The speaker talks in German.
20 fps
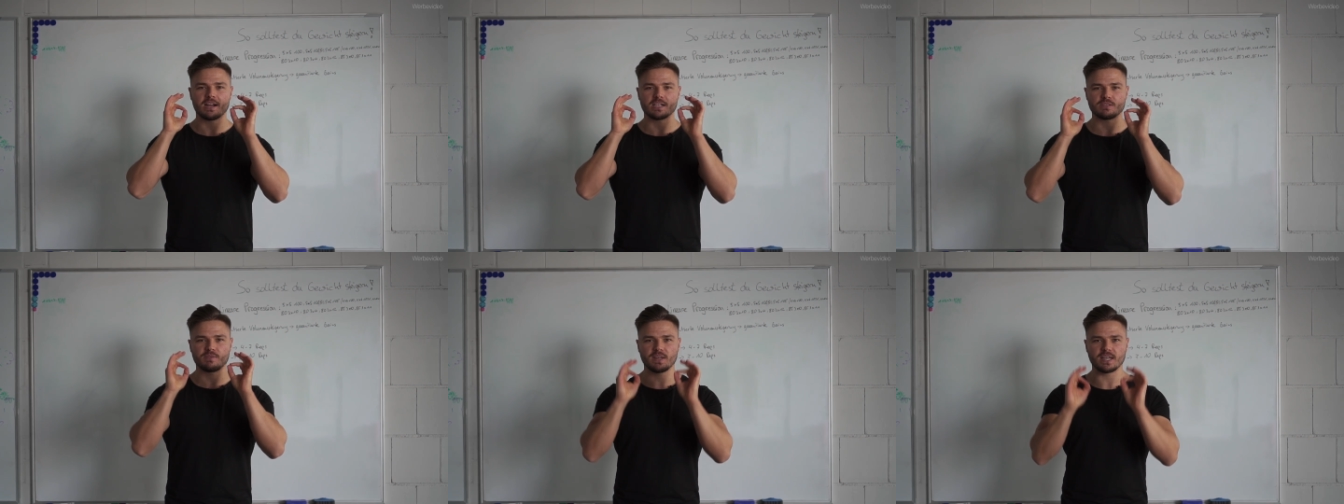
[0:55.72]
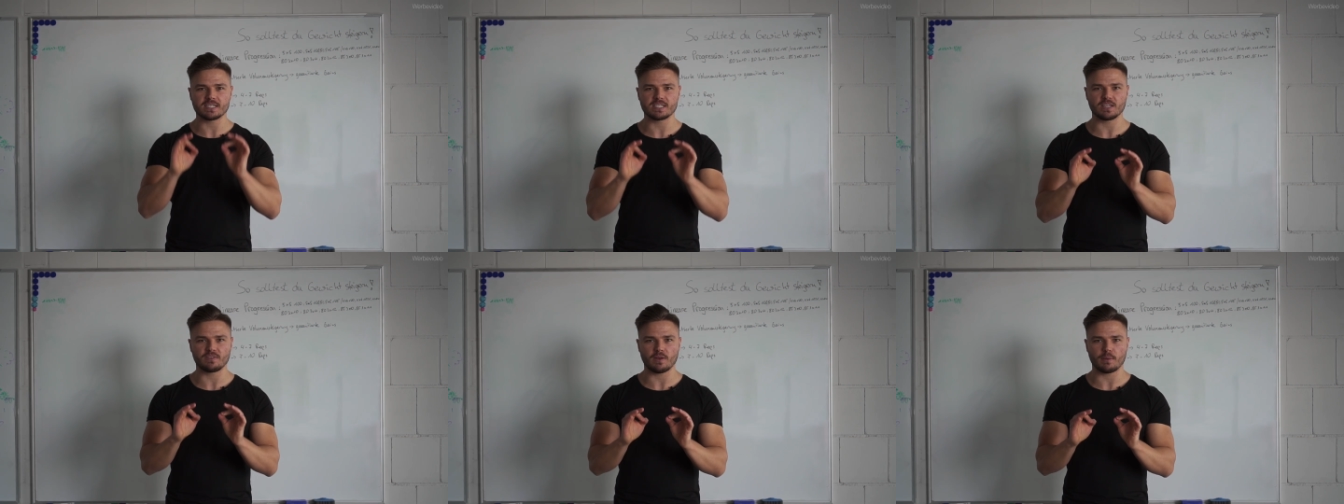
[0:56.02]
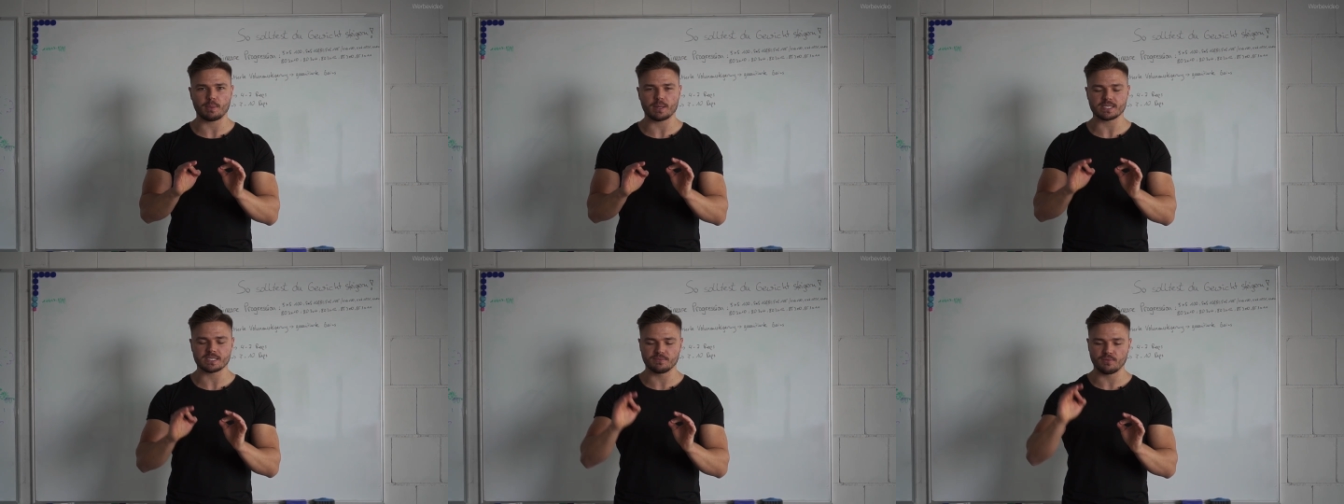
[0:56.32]
Also wenn ihr es nicht
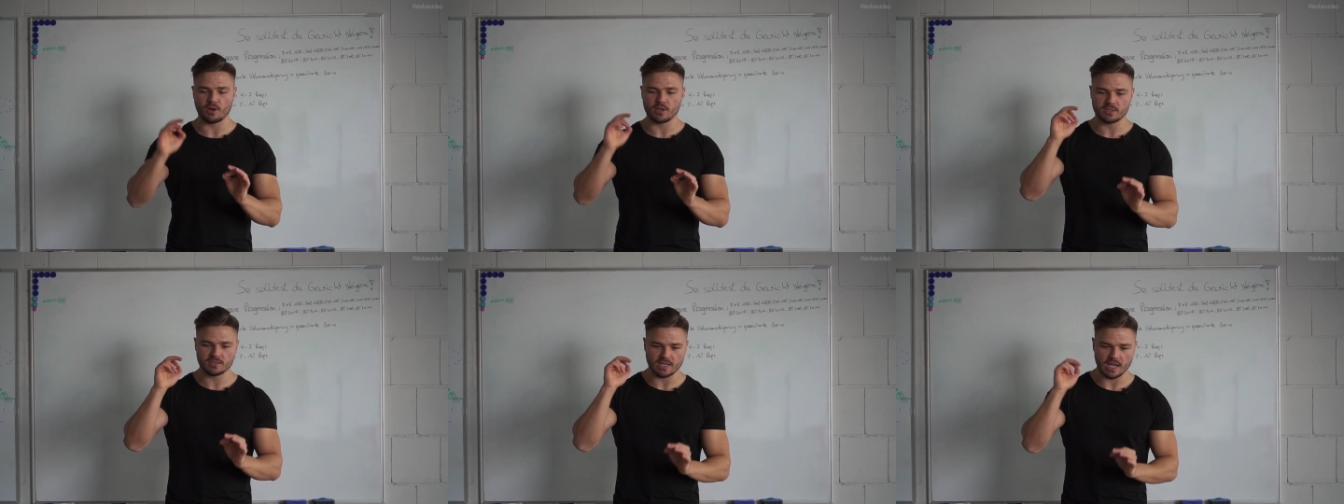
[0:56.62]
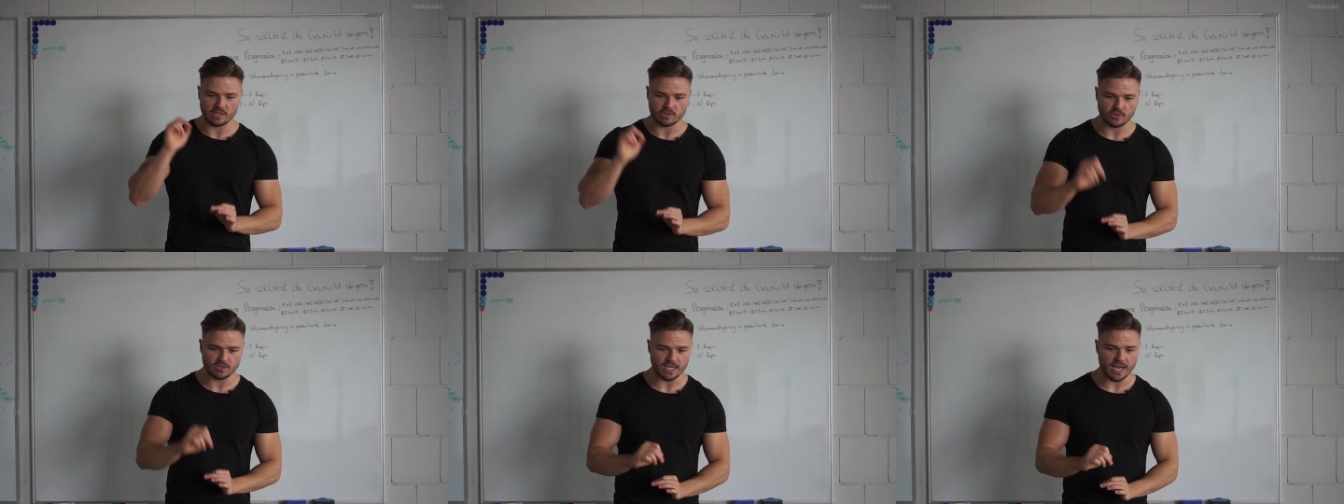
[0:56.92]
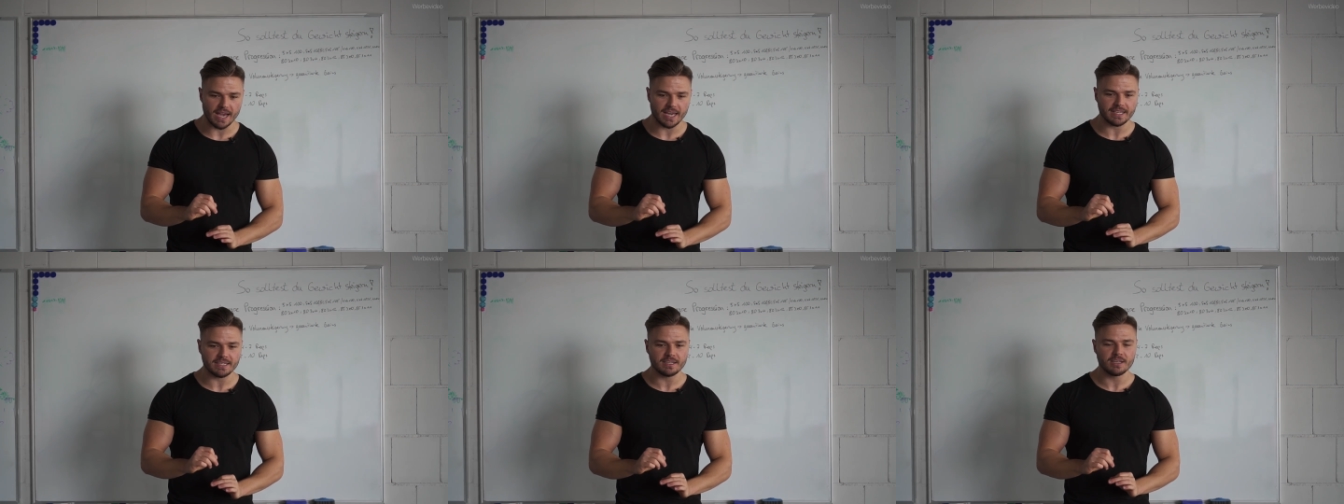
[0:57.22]
verpassen wollt, tragt euch
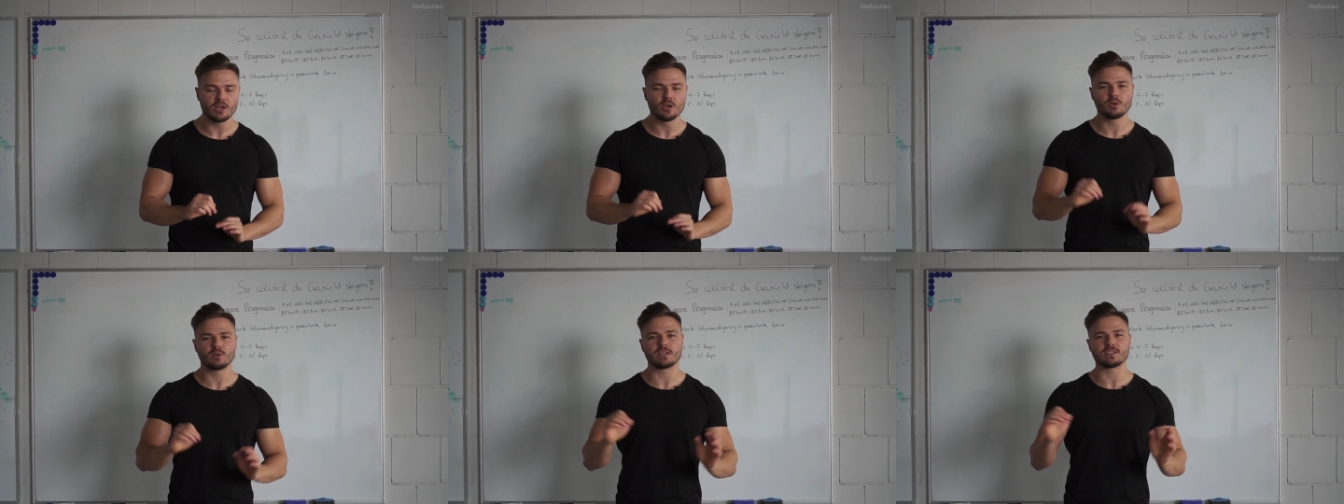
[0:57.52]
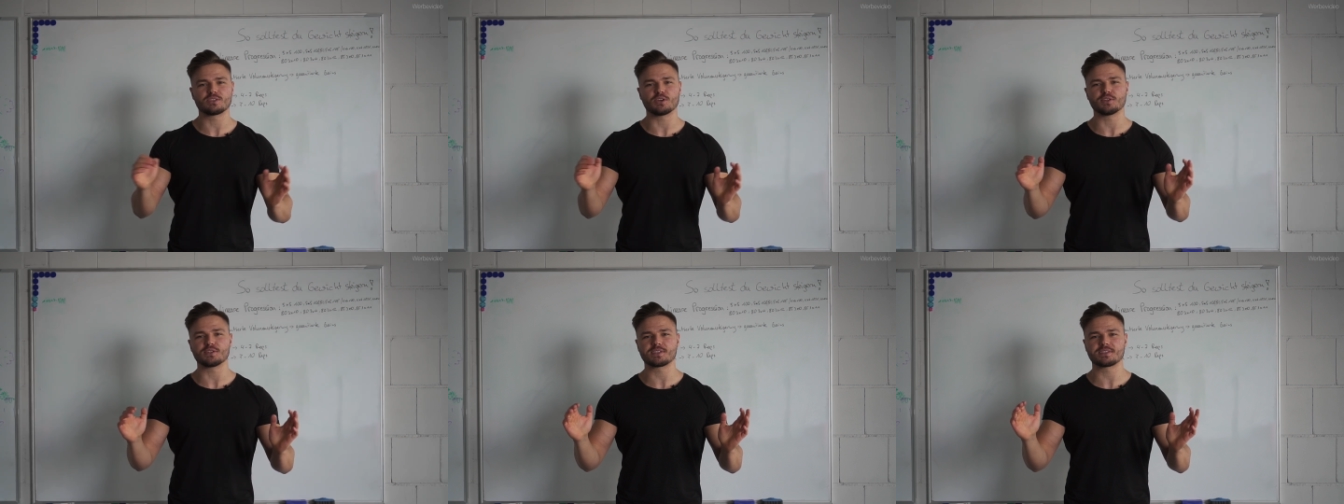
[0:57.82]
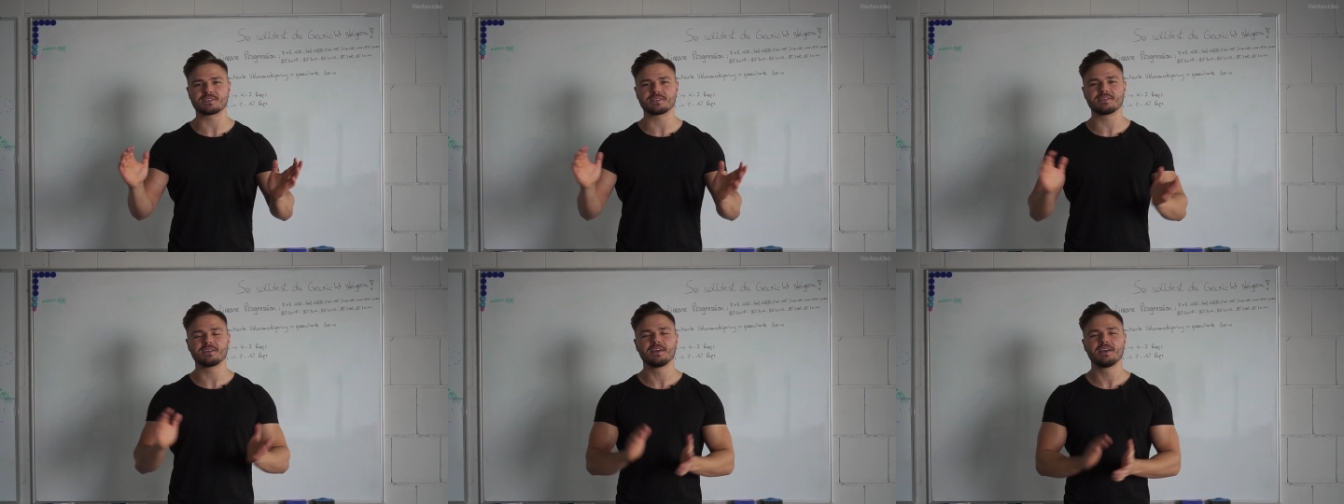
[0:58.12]
ein und
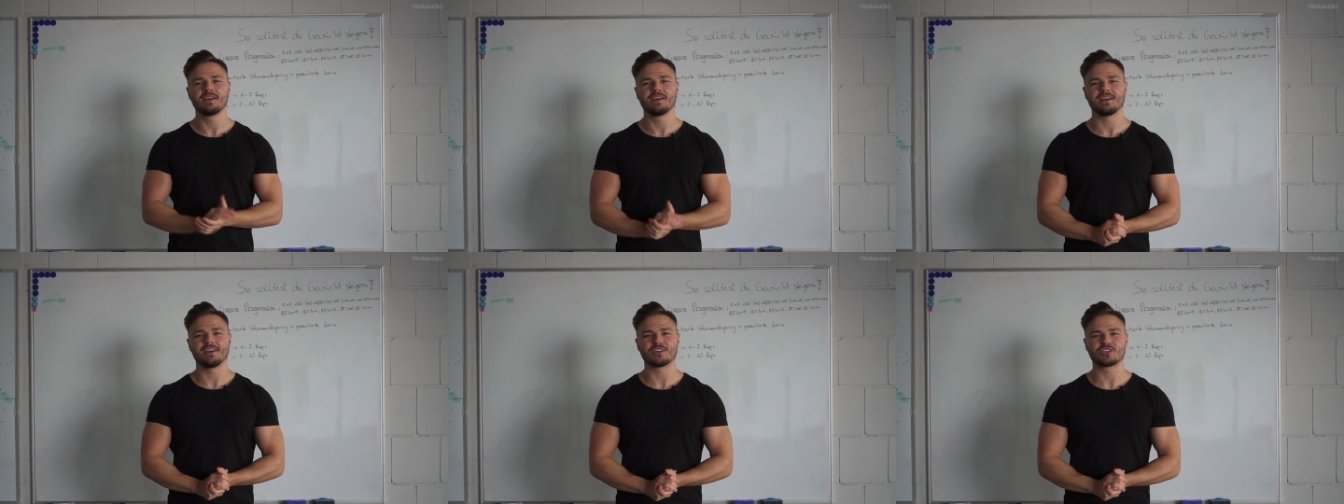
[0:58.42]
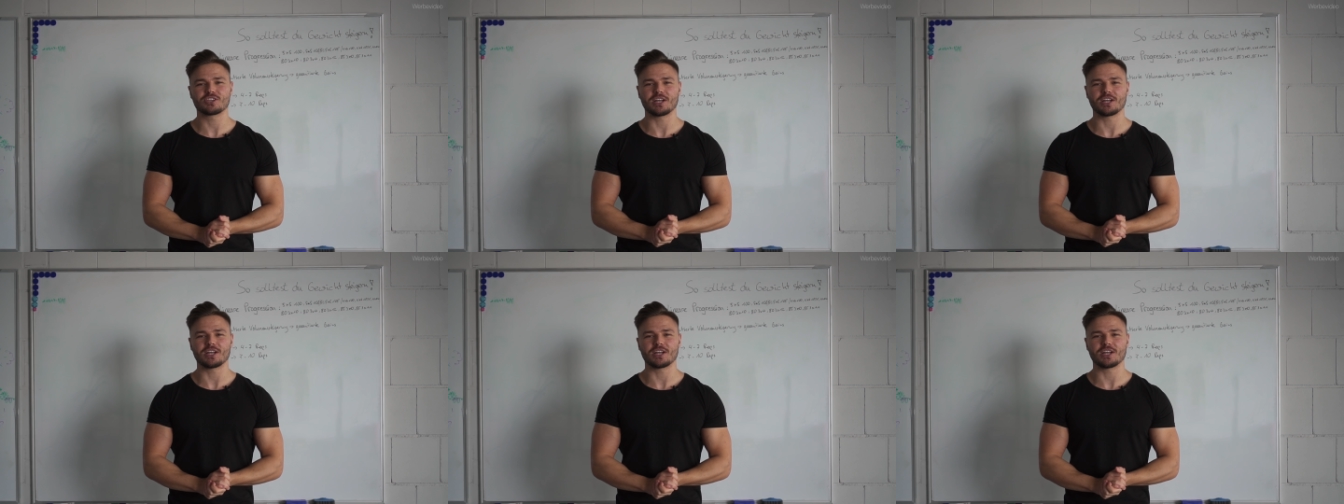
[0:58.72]
ansonsten äh,